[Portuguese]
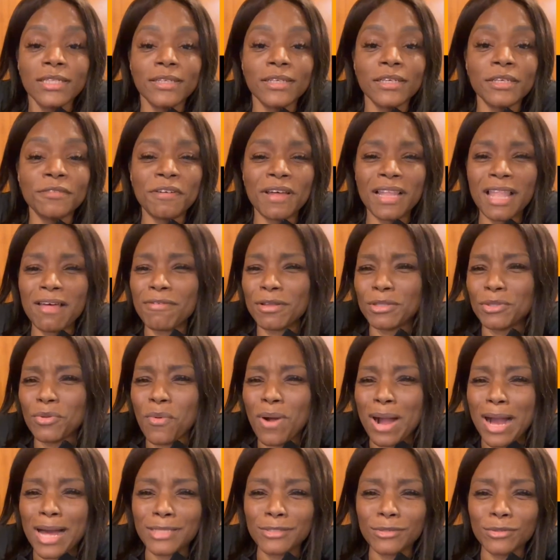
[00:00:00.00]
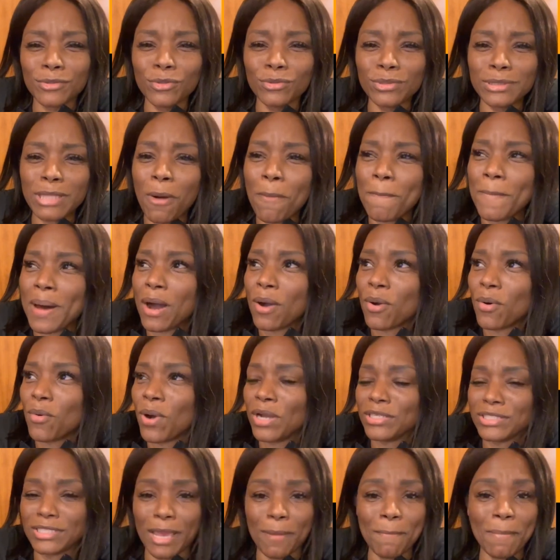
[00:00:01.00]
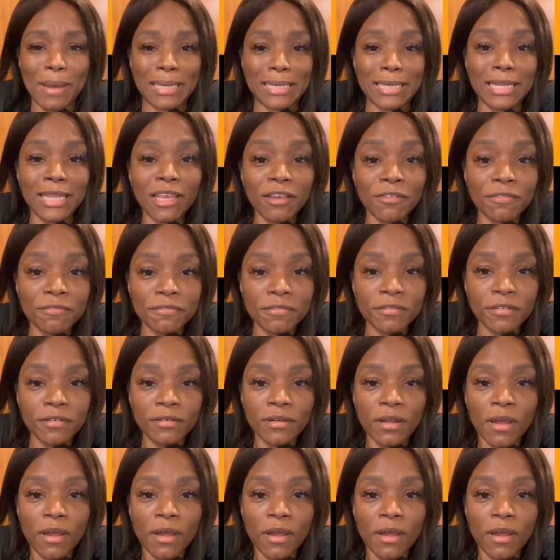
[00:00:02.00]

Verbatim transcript: eh, falava de um caso de um tal banco, acho que é Banif,